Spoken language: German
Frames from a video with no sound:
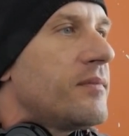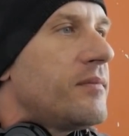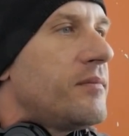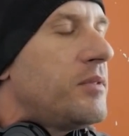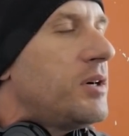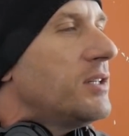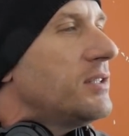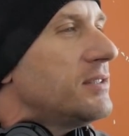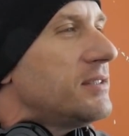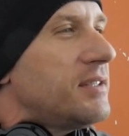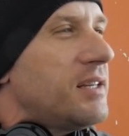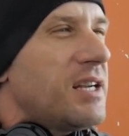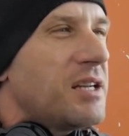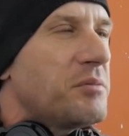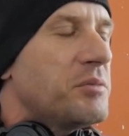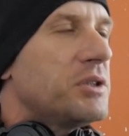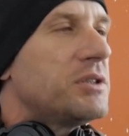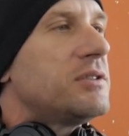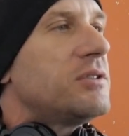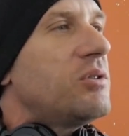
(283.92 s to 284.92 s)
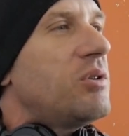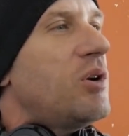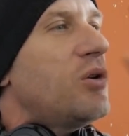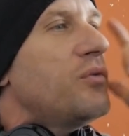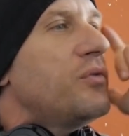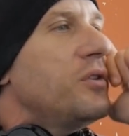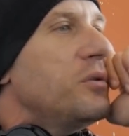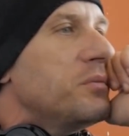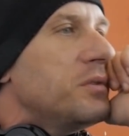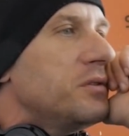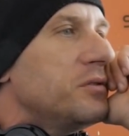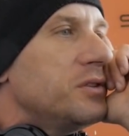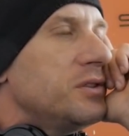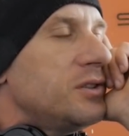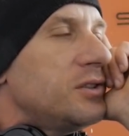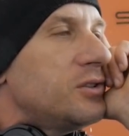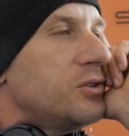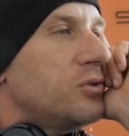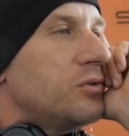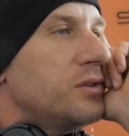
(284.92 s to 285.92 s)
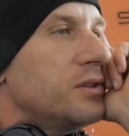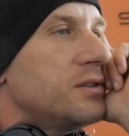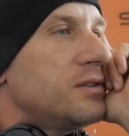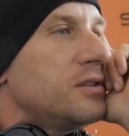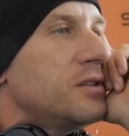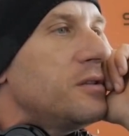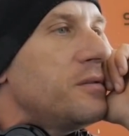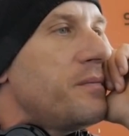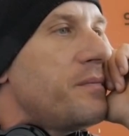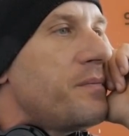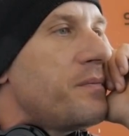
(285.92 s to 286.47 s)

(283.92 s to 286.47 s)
Boah, das regt mich so auf immer, wenn ich sowas sehe.